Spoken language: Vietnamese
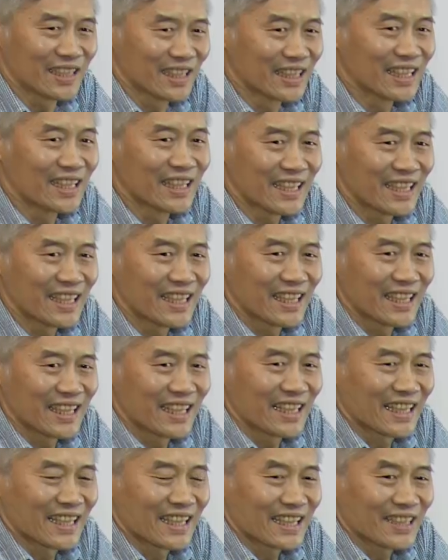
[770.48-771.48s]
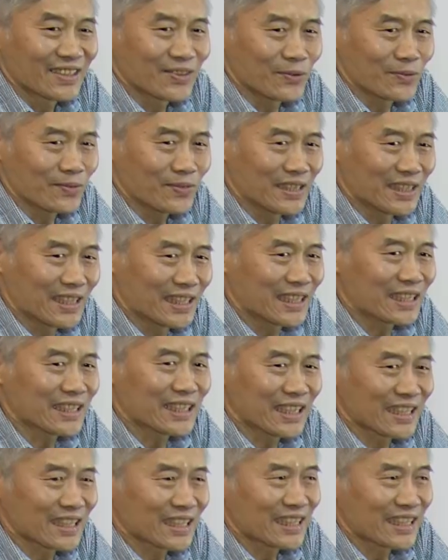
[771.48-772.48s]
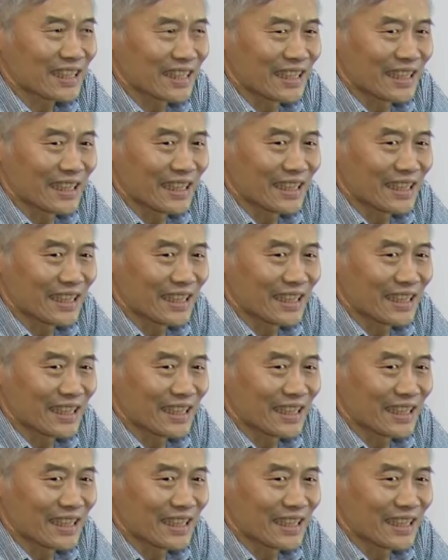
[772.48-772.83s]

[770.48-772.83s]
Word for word: nhóm đã đạt được nhiều kết quả tích cực.